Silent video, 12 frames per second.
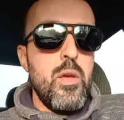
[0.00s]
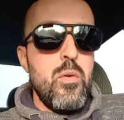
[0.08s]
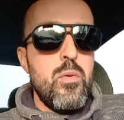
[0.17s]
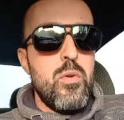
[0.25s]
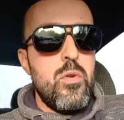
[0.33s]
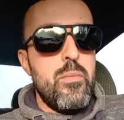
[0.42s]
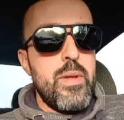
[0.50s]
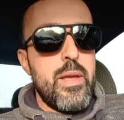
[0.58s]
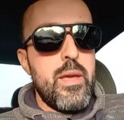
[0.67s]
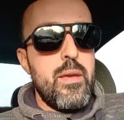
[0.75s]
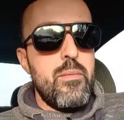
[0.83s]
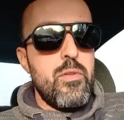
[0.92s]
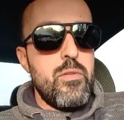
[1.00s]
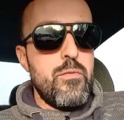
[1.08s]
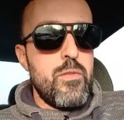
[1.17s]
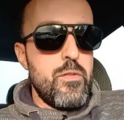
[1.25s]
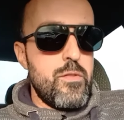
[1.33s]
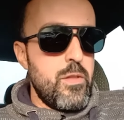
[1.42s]
ويقول لهم انا جاي من
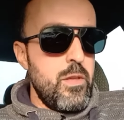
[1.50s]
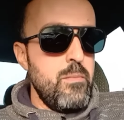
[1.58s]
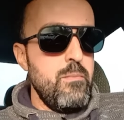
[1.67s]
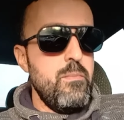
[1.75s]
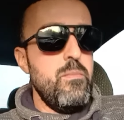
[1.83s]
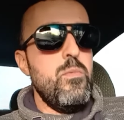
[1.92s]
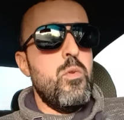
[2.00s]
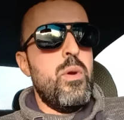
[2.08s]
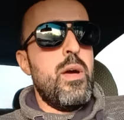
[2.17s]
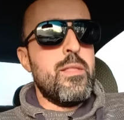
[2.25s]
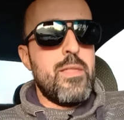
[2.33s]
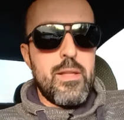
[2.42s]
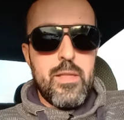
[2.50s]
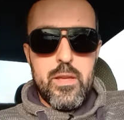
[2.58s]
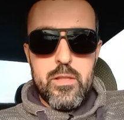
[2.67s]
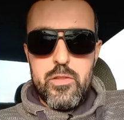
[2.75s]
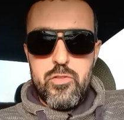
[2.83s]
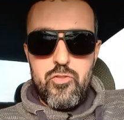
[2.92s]
فلسطين ويقطع
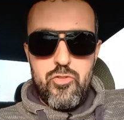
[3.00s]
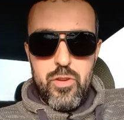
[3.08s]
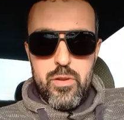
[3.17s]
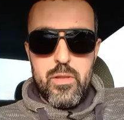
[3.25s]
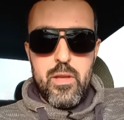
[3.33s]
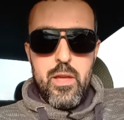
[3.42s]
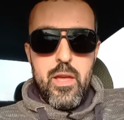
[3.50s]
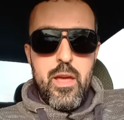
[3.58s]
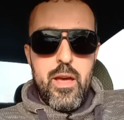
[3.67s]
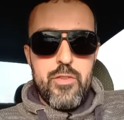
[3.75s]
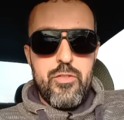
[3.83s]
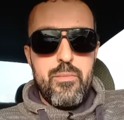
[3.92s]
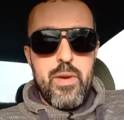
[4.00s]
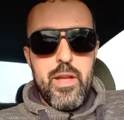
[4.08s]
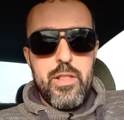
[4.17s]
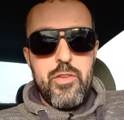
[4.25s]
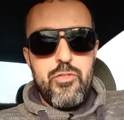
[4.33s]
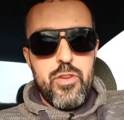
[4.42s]
تيكت التيشيرت عشان ما
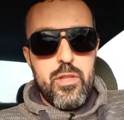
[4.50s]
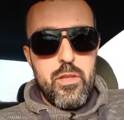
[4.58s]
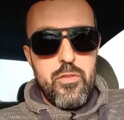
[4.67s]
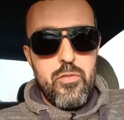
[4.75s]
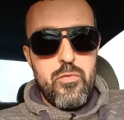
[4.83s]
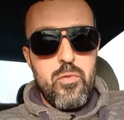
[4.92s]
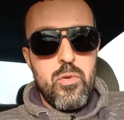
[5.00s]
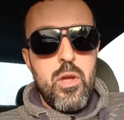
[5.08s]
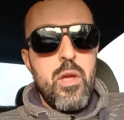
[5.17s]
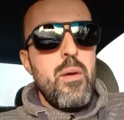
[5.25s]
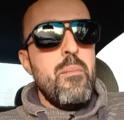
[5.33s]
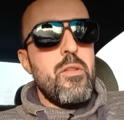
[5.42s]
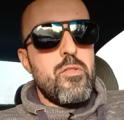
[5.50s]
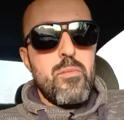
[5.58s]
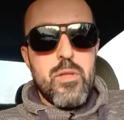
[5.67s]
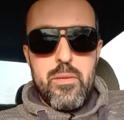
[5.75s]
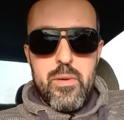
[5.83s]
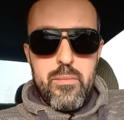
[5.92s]
حدش يكتشفه بس
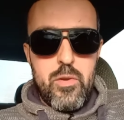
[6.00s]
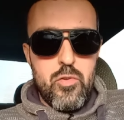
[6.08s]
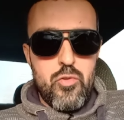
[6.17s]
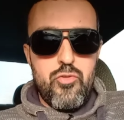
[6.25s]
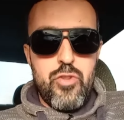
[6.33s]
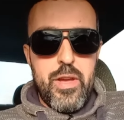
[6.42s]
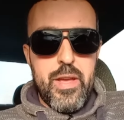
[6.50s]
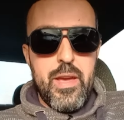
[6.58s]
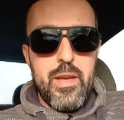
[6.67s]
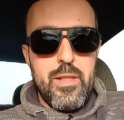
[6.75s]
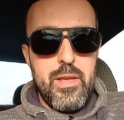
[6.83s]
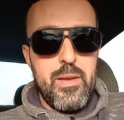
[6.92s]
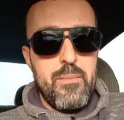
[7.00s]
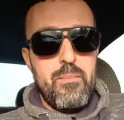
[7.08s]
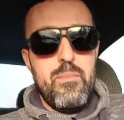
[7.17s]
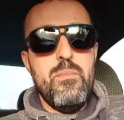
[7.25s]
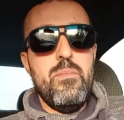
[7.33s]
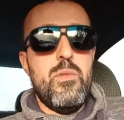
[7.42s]
هما طبعا بيهرشوا الحكايه دي
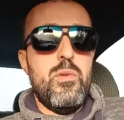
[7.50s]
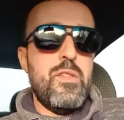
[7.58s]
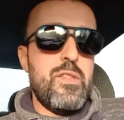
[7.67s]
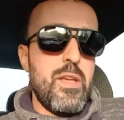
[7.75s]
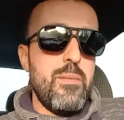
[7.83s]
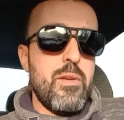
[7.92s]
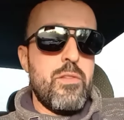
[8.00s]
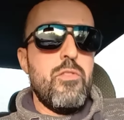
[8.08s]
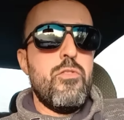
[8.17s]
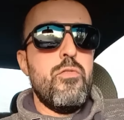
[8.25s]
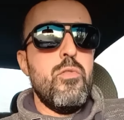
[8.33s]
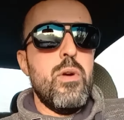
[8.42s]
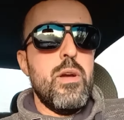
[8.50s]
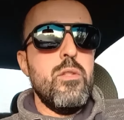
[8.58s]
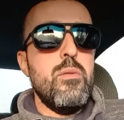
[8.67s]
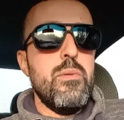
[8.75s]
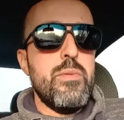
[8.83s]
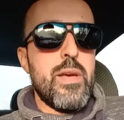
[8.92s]
وازاي بيكتشفوها ان
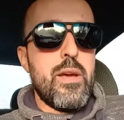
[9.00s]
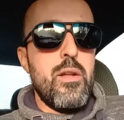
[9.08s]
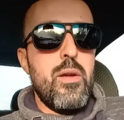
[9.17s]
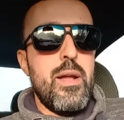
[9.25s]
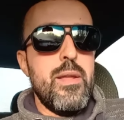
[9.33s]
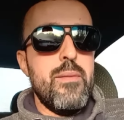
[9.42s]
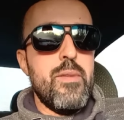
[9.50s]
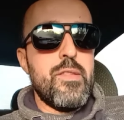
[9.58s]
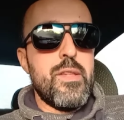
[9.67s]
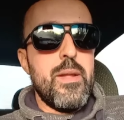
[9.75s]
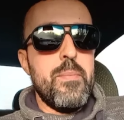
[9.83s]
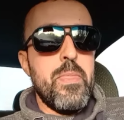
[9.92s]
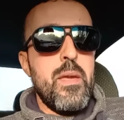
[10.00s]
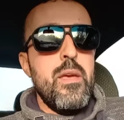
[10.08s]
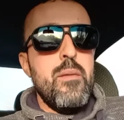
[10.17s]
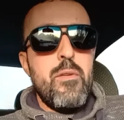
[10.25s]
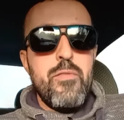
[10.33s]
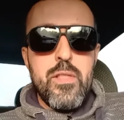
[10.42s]
هم بيدخلوا عليه مثلا
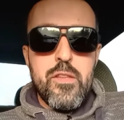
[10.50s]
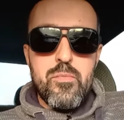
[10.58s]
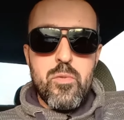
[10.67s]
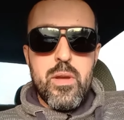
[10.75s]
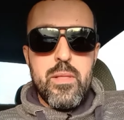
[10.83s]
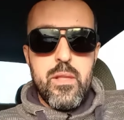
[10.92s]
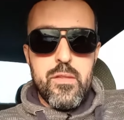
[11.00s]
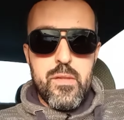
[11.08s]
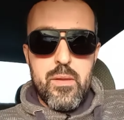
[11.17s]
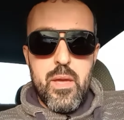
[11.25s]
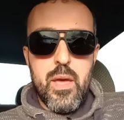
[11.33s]
ما في ناس مجنسه